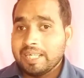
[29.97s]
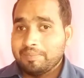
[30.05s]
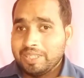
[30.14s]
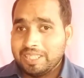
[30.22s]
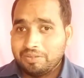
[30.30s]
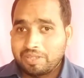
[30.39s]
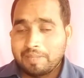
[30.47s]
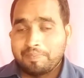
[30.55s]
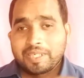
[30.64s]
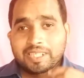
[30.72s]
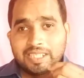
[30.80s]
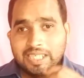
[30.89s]
या मुझे जो है कि
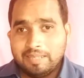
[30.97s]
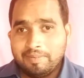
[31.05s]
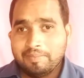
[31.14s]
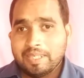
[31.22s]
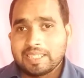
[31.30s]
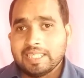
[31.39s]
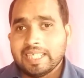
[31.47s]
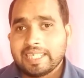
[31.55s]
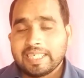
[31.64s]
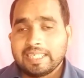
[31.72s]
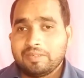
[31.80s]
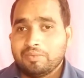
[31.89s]
पर्सनली भी मैसेज
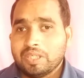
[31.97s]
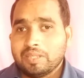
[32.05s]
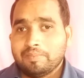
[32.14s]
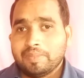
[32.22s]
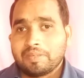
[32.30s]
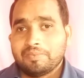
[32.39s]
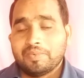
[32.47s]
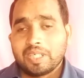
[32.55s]
आ रहे हैं कि वह नंबर